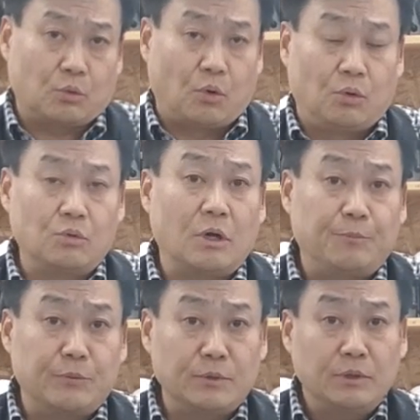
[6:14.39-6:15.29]
고온
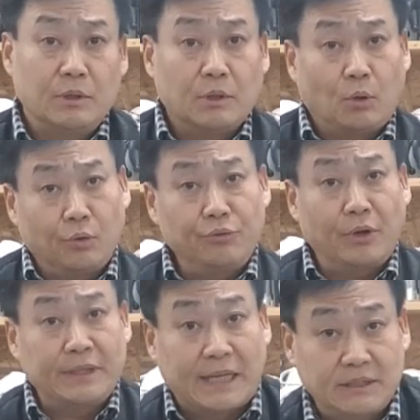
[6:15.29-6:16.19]
거품
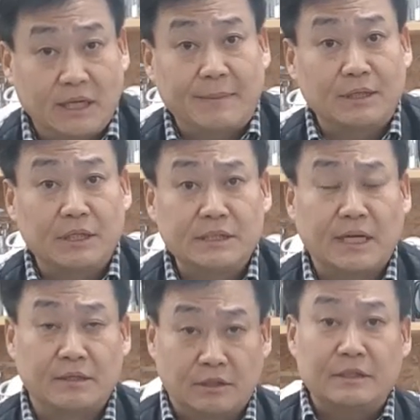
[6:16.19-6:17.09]
온도가 낮아야
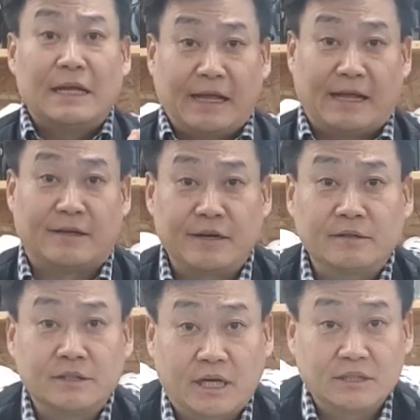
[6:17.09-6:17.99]
만들어진다는 건 아니라는
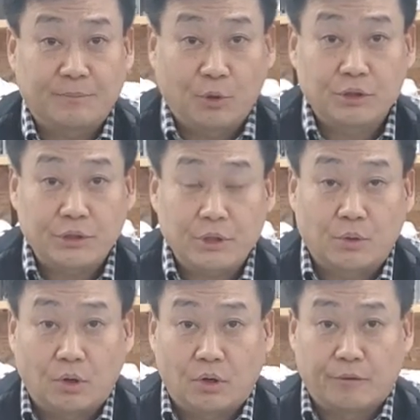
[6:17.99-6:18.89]
걸 제가 이제
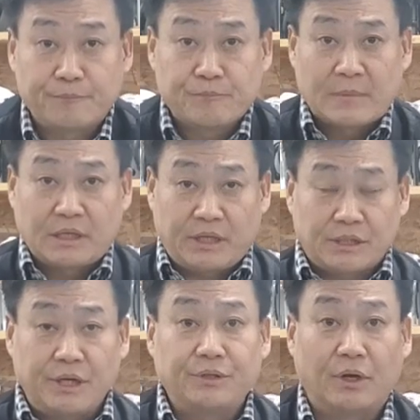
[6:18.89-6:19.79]
보여드렸고
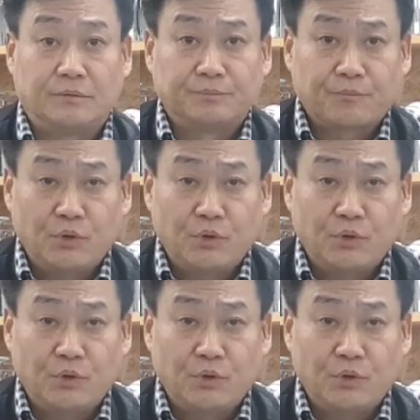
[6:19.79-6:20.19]
대신 어때요?